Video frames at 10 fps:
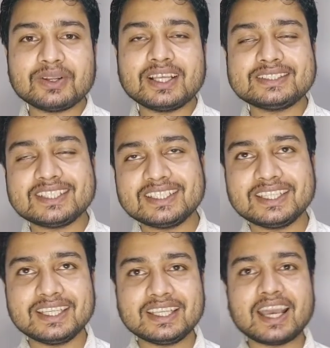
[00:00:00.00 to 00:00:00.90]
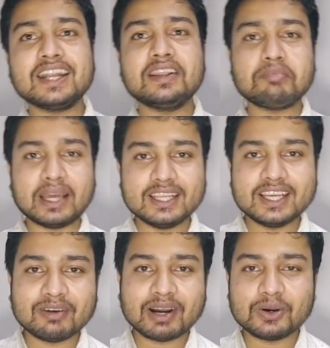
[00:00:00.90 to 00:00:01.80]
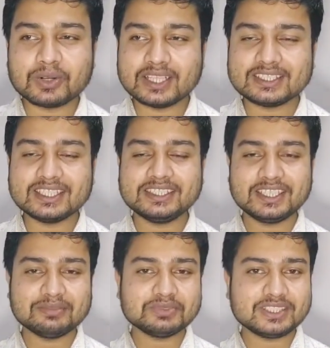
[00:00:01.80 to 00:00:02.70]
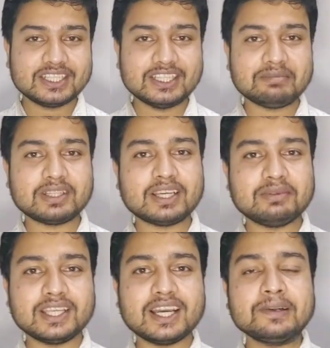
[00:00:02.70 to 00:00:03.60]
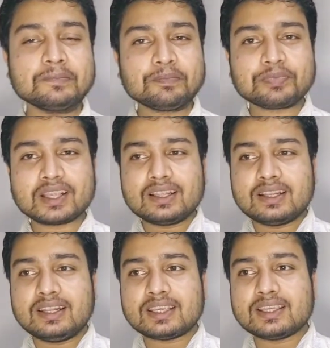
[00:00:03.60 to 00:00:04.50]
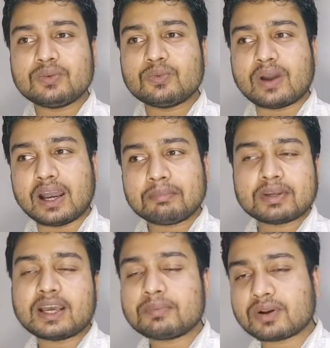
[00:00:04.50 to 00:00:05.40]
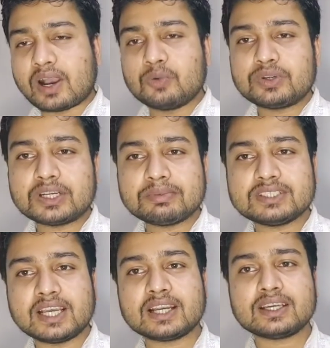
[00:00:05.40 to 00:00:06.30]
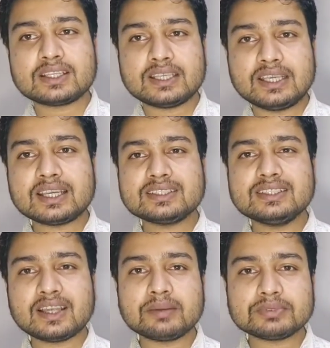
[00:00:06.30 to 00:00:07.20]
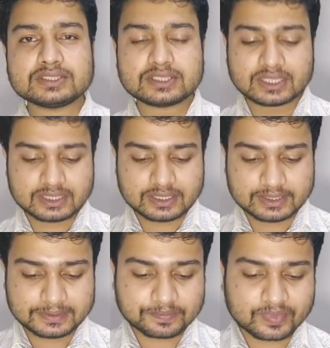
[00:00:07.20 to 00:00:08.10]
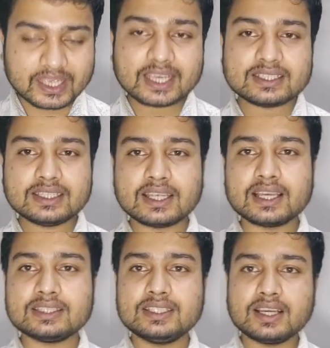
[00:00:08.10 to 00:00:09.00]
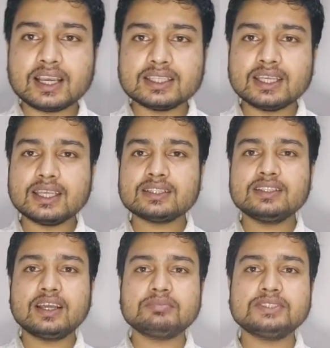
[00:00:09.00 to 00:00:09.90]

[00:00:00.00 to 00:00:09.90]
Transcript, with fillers: 16 साल में जो फॉर्म भरेंगे उस फॉर्म को भरने के बाद में 18वां साल जब पूरा होगा तब उसे नेपाली नागरिकता मिल जाएगा ये हो गया